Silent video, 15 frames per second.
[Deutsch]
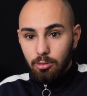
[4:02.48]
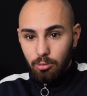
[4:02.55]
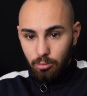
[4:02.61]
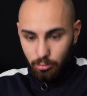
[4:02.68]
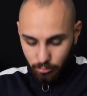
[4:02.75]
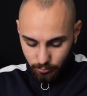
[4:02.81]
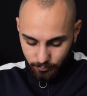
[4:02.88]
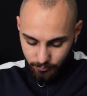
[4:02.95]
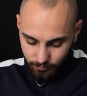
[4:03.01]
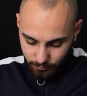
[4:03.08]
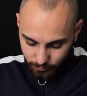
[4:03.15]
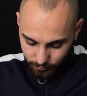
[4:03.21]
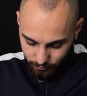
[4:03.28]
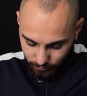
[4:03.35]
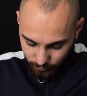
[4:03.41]
So.
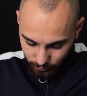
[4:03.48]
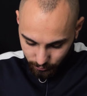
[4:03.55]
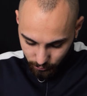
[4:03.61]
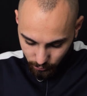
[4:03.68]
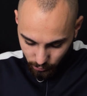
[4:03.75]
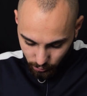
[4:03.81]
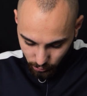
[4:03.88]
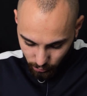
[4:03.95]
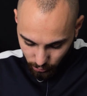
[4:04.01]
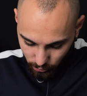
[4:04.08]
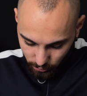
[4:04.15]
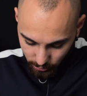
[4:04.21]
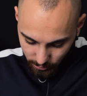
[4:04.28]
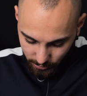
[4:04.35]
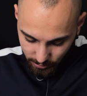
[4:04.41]

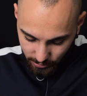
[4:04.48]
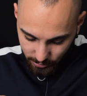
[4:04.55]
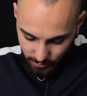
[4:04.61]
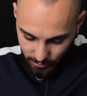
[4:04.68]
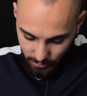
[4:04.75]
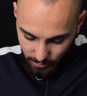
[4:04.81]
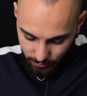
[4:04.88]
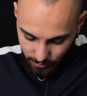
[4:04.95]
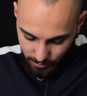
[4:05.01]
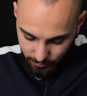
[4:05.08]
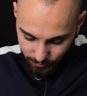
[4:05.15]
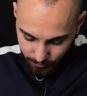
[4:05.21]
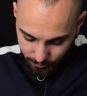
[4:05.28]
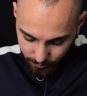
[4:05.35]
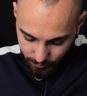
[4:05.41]
Und gib
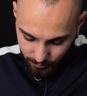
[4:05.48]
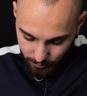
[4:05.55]
ihm.